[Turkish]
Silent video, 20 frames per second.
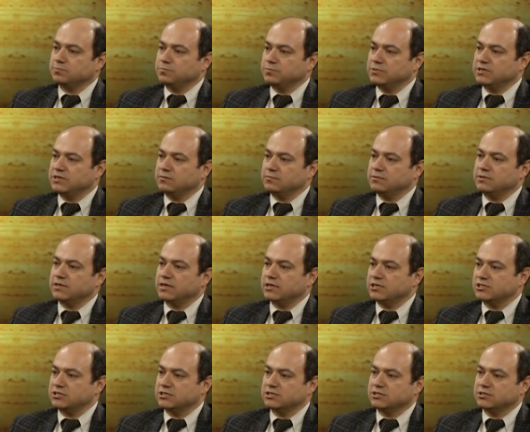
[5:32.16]
birebir
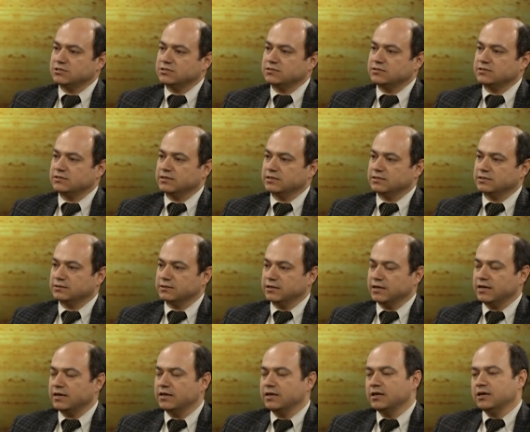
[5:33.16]

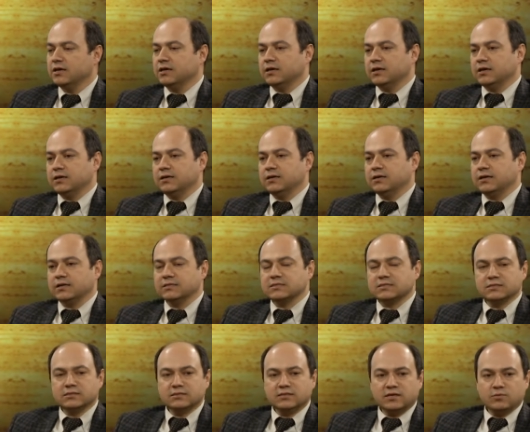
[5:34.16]
eşleştirdiklerinde e,
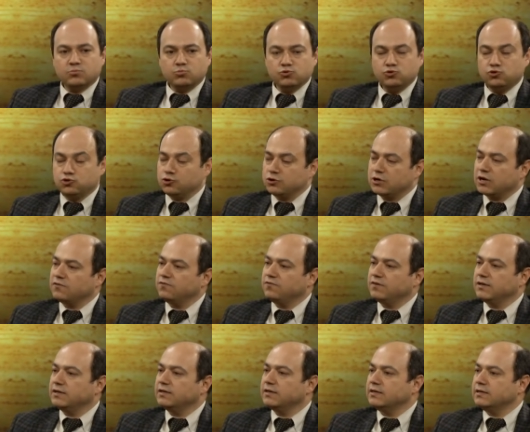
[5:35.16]
aslında bu
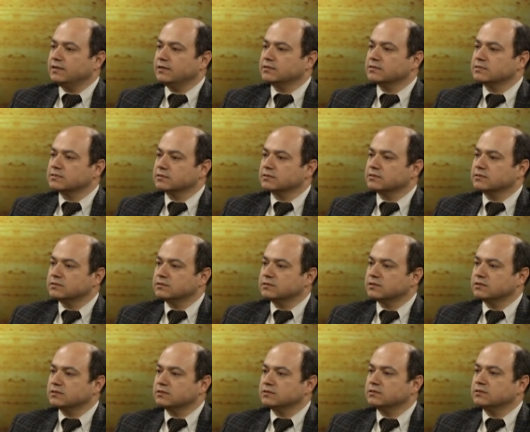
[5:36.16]
coğrafya ile ilgili
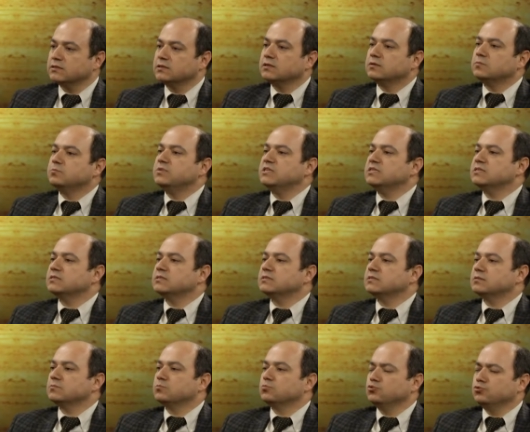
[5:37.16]
sıkıntıların biz
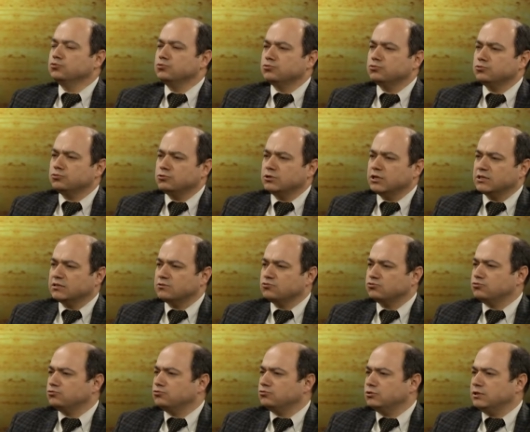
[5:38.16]
bugün ya
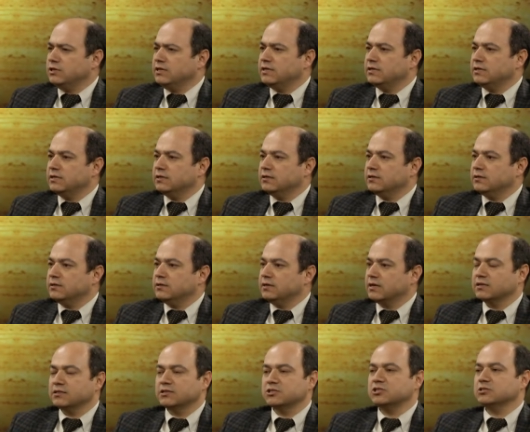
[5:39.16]
da dün değil
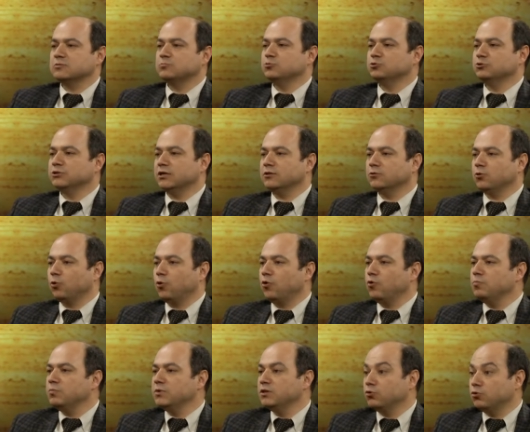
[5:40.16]
yaklaşık bundan
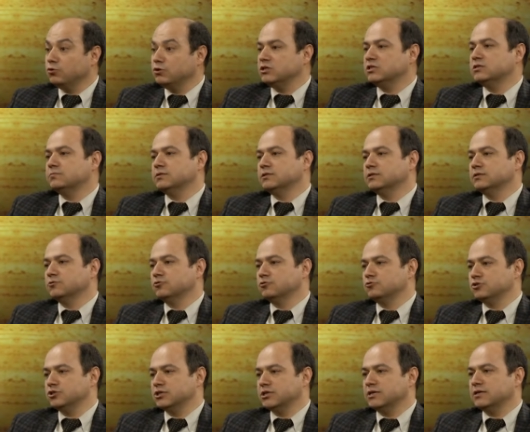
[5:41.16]
10 bin 12 bin yıl
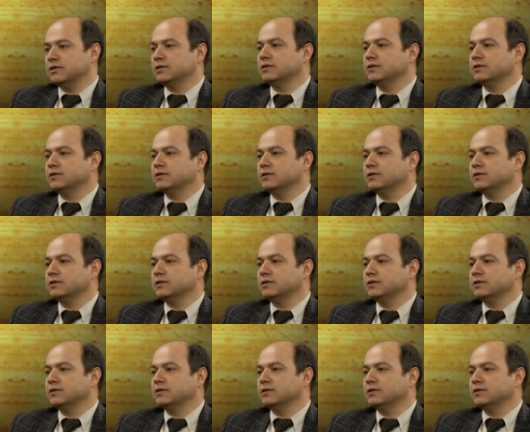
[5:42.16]
önce